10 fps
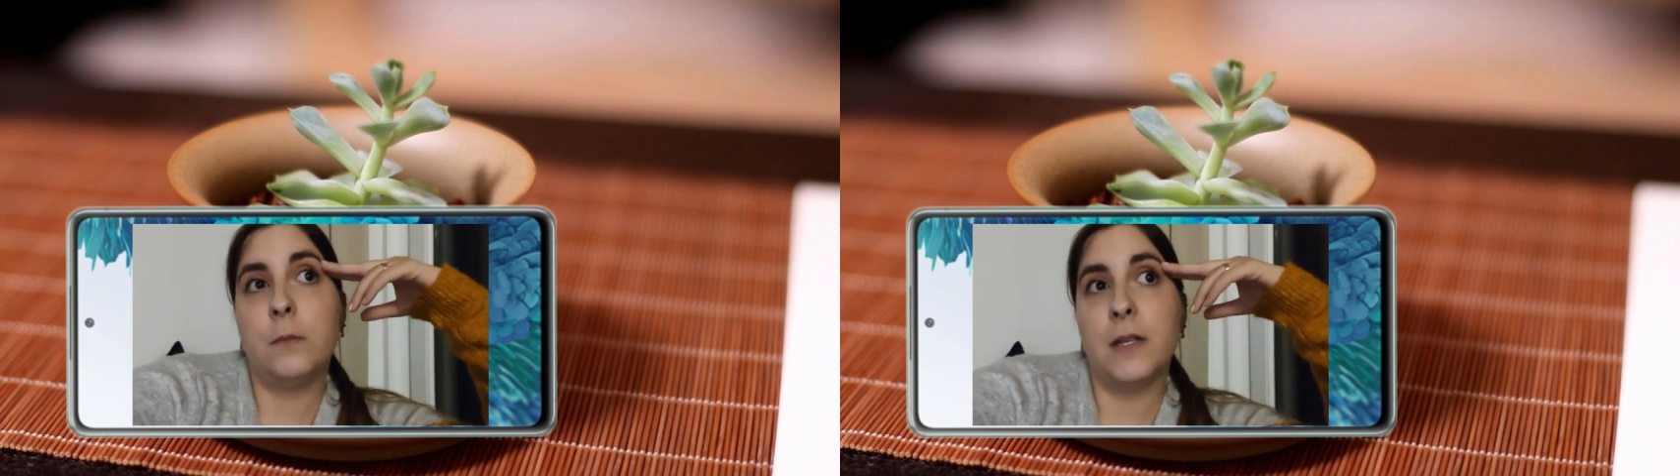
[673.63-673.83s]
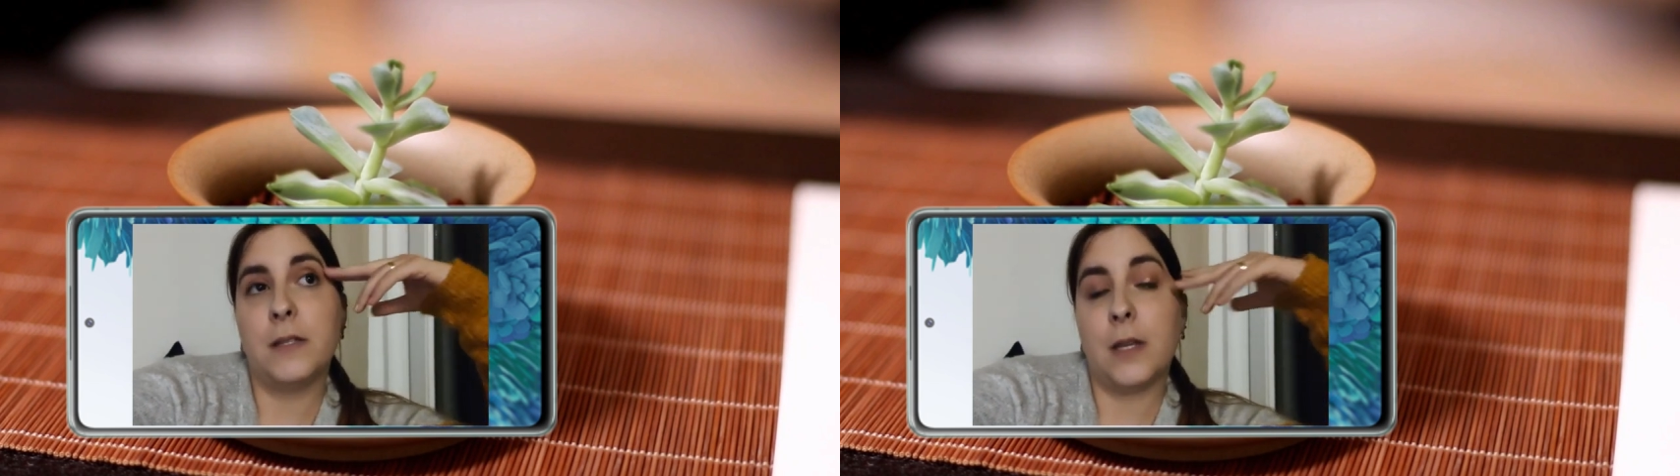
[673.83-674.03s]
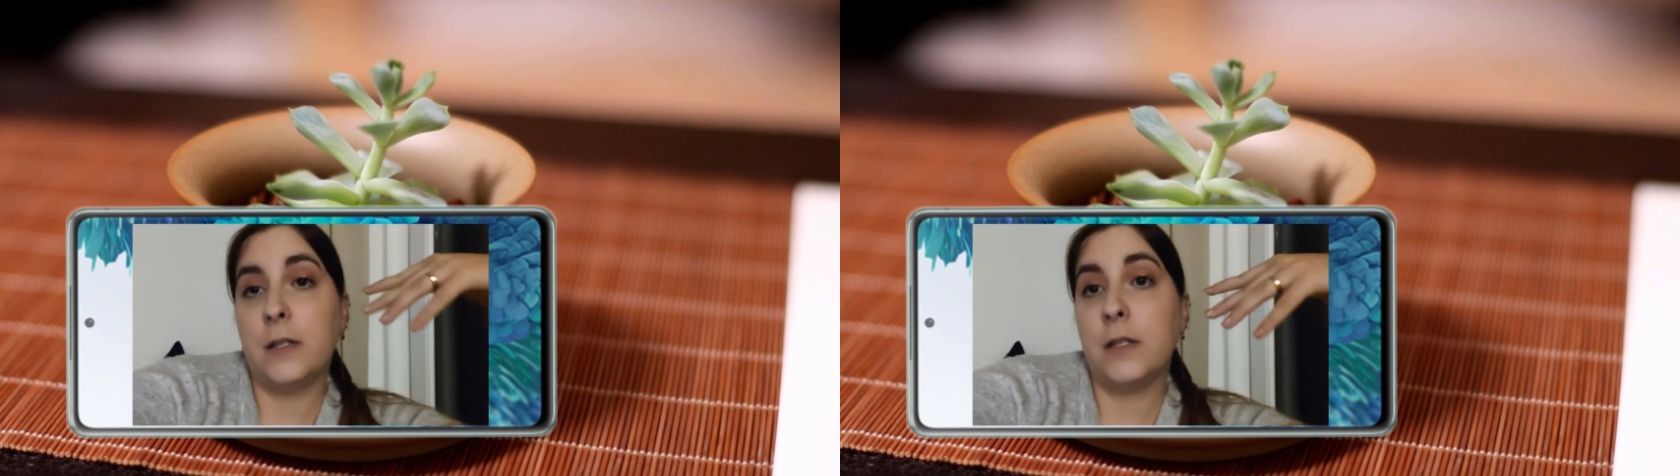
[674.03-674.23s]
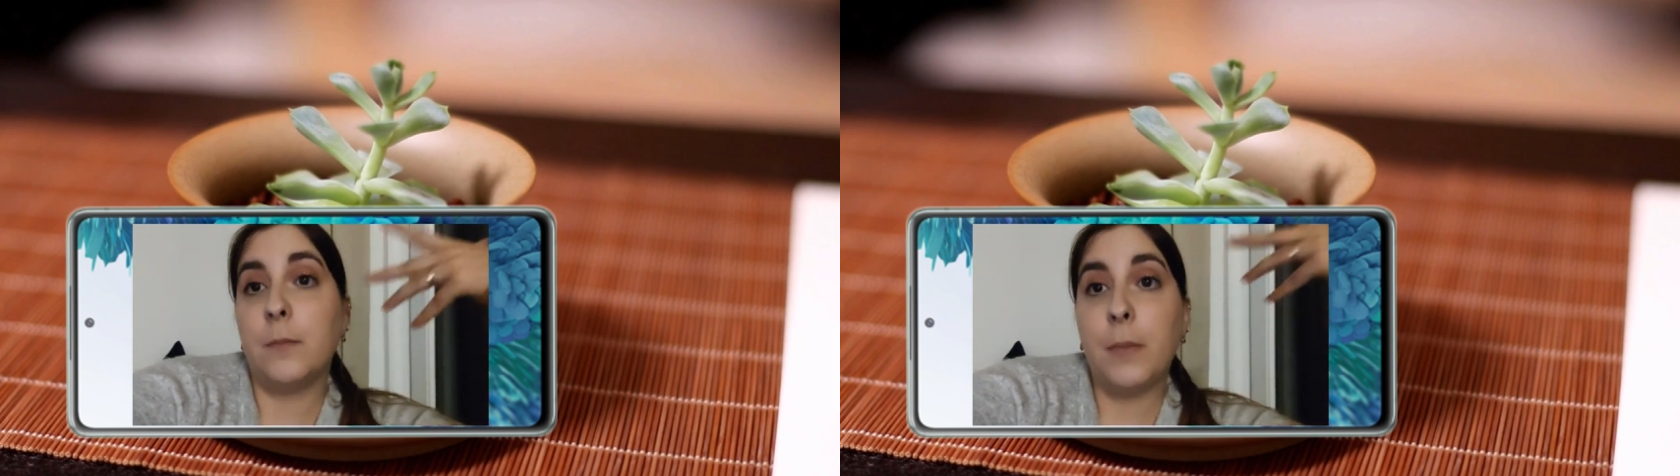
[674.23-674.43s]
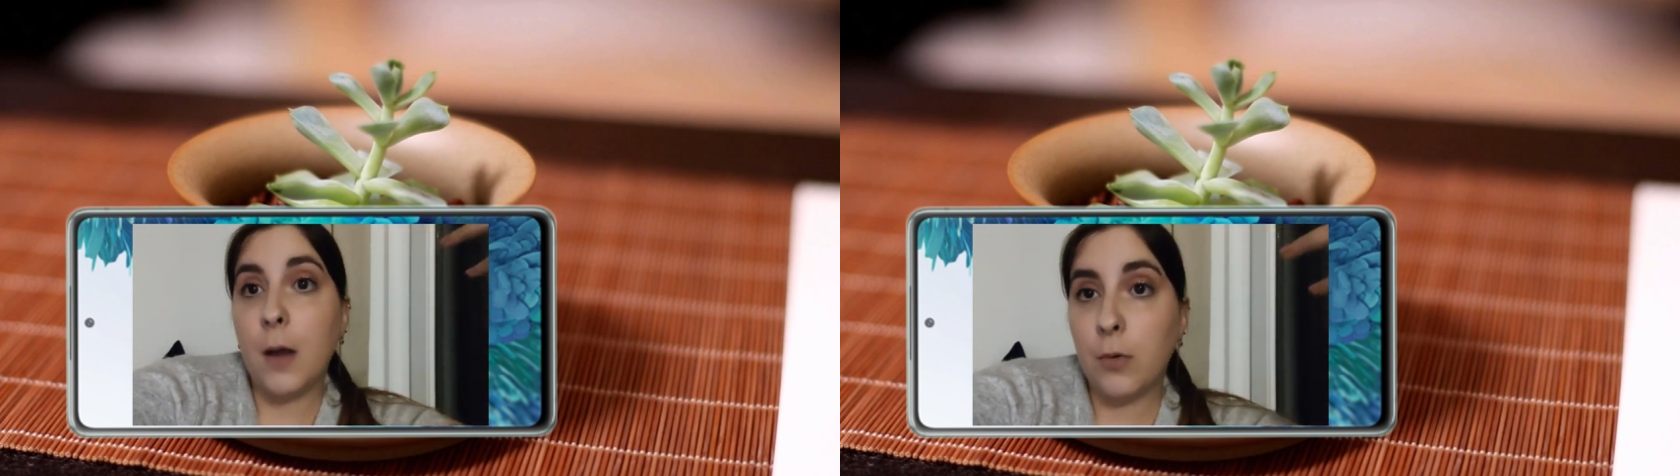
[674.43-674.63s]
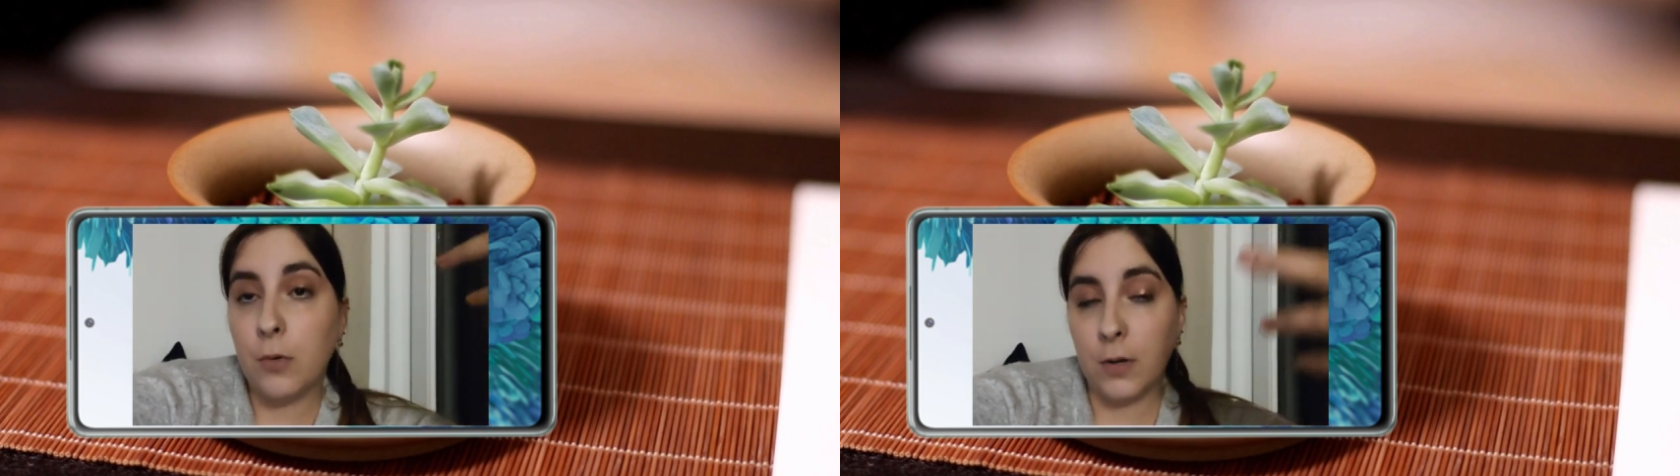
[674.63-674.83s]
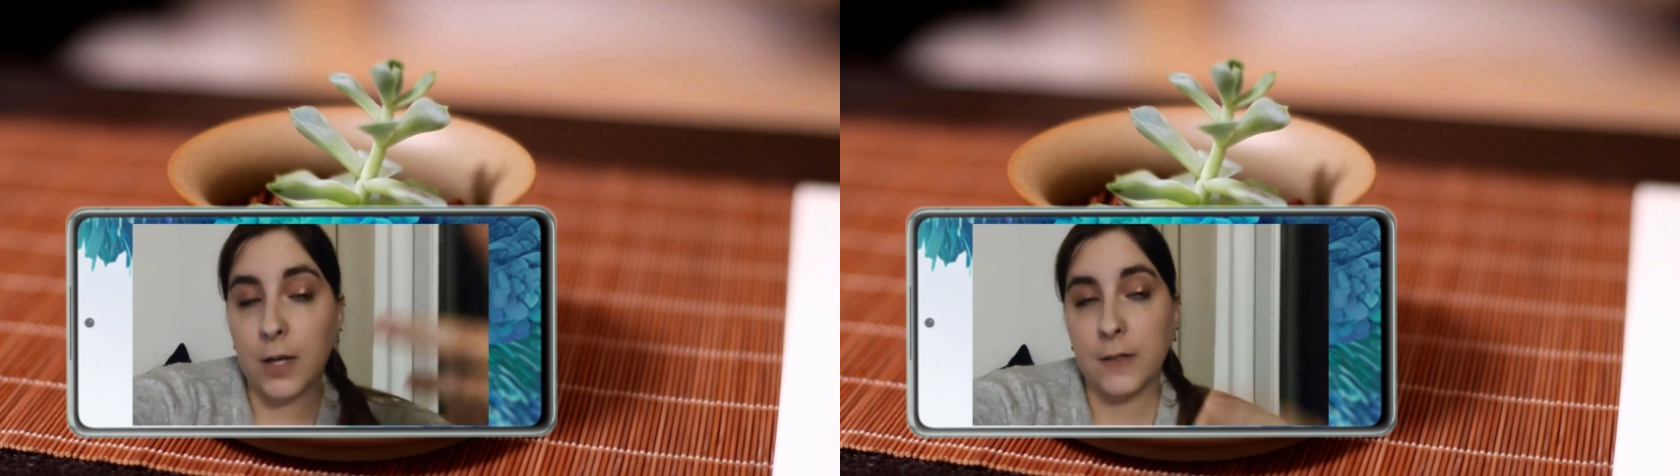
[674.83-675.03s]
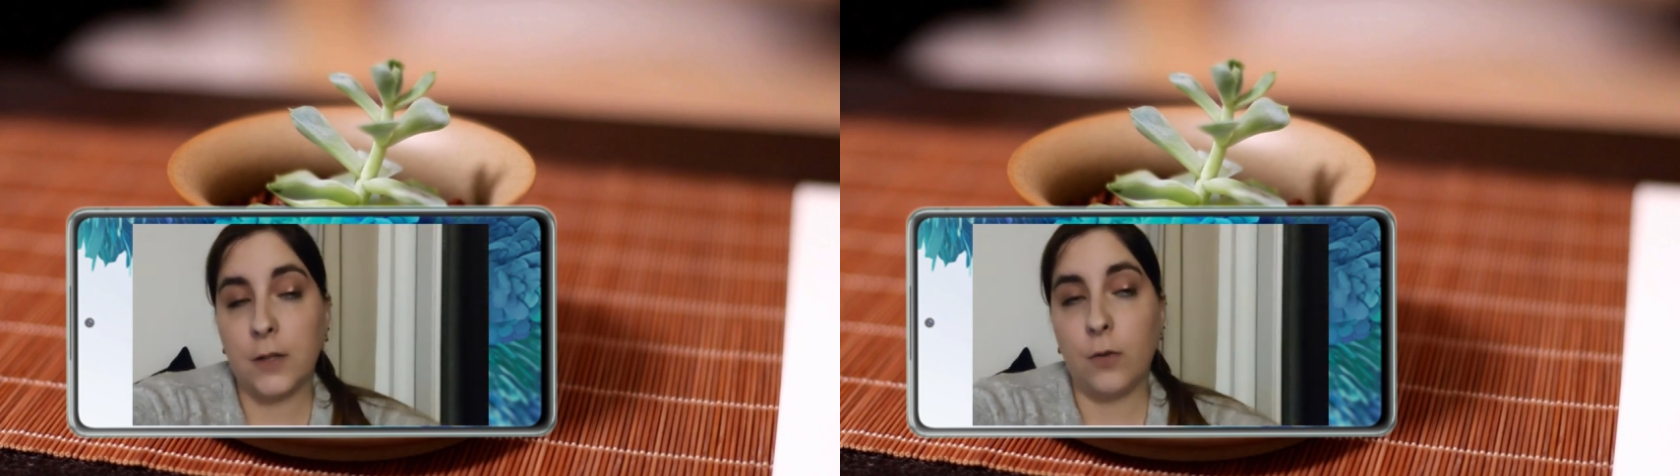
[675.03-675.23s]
ben, ça les aide pas à progresser